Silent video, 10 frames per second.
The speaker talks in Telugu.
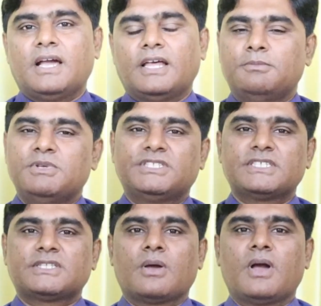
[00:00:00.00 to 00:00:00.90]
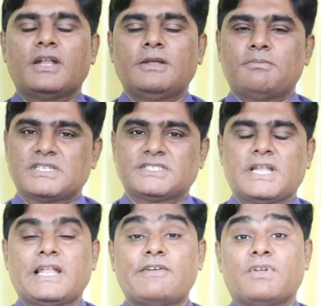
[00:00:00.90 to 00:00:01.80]
అది బిజినెస్లో కానీ
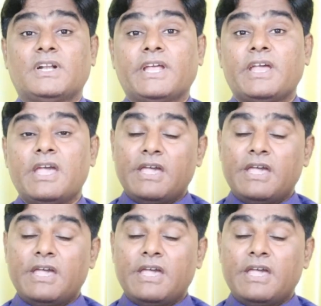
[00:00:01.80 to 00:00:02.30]
పర్సనల్ లైఫ్ అంటే